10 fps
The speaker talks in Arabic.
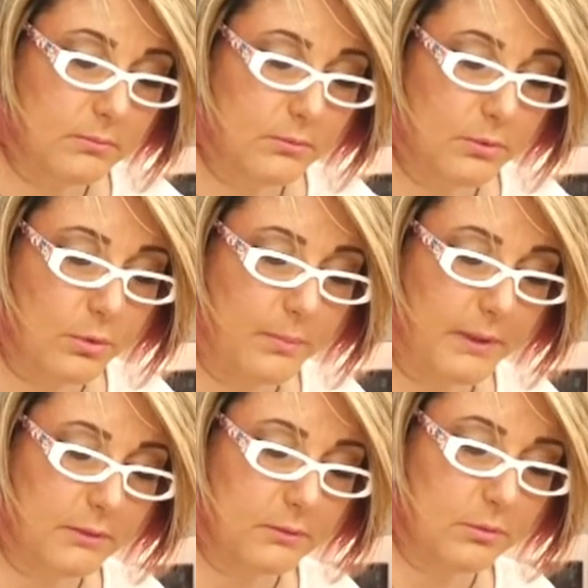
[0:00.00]

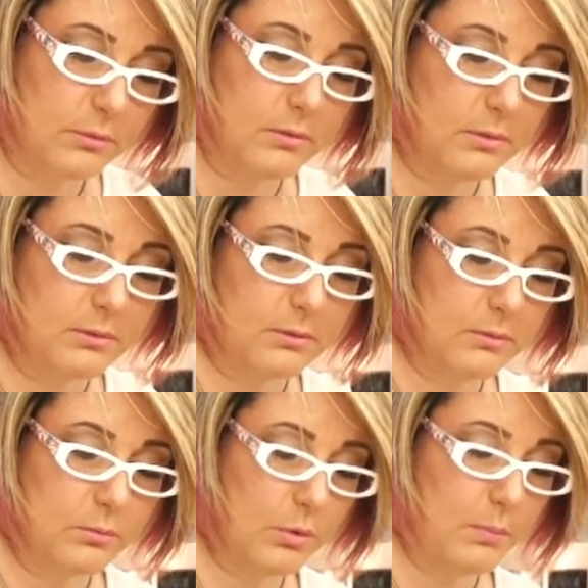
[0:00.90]
وربع آه
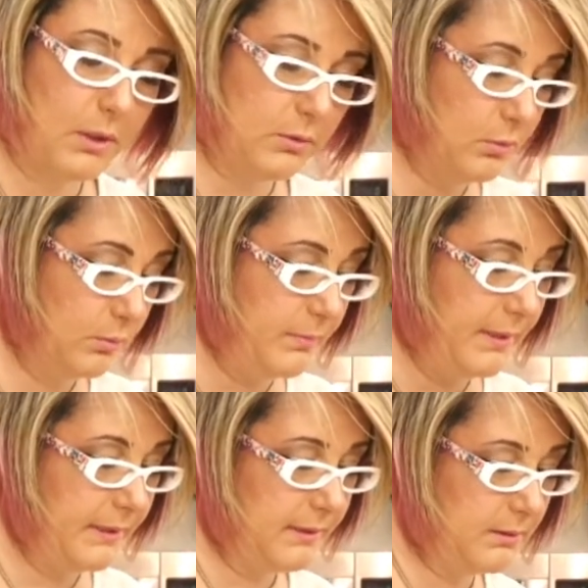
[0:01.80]
وربع
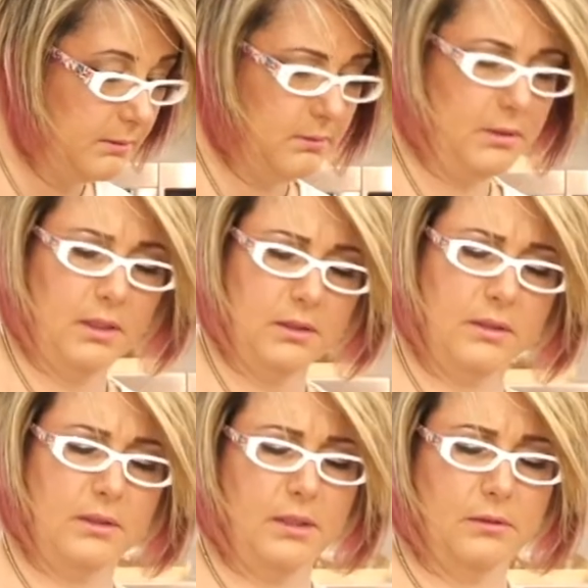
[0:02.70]
كوباية آه لا ايه
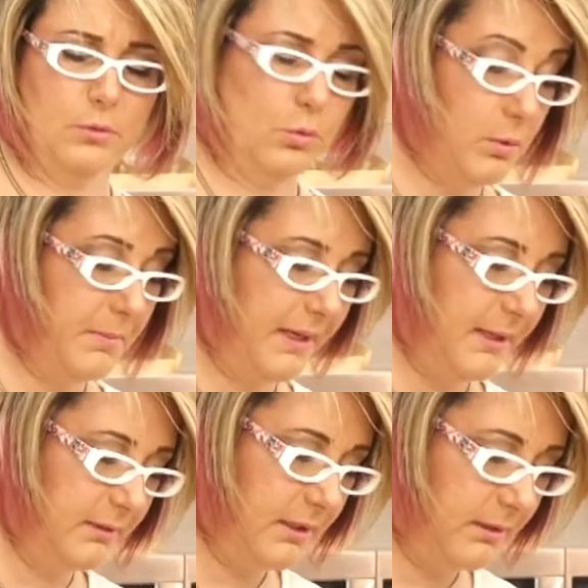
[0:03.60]
تاني
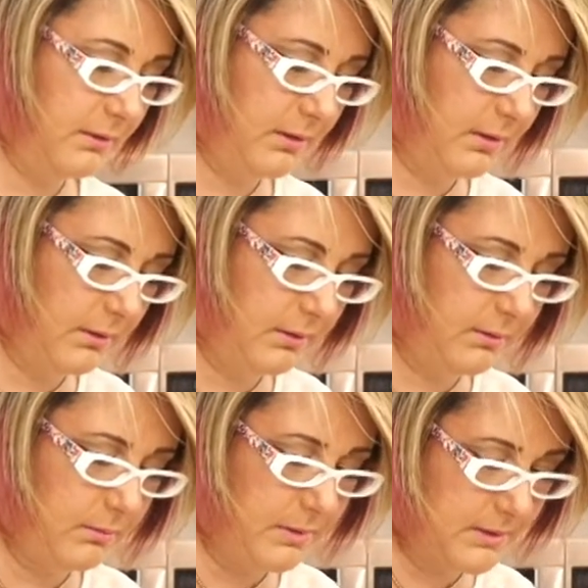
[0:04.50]
ومعلقتين
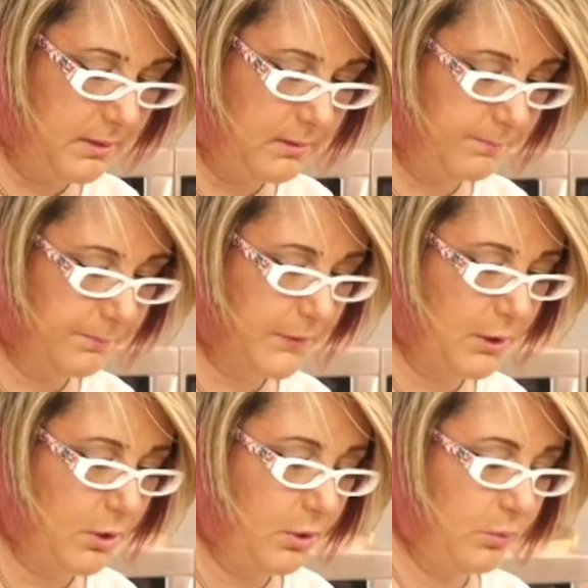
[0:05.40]
آه بصل
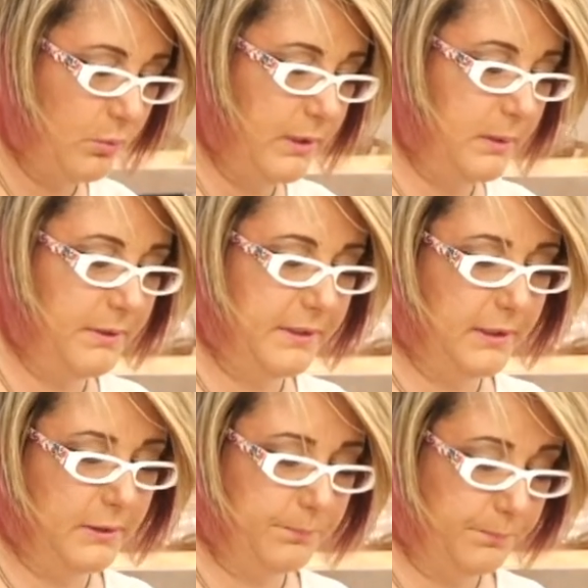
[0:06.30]

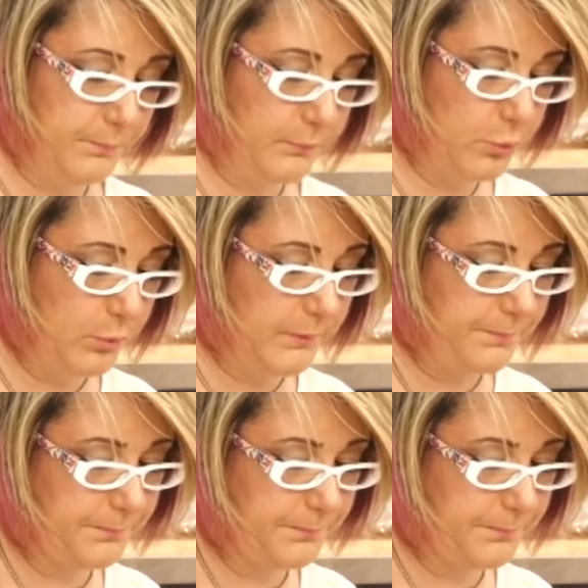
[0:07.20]
وعلبتين تونة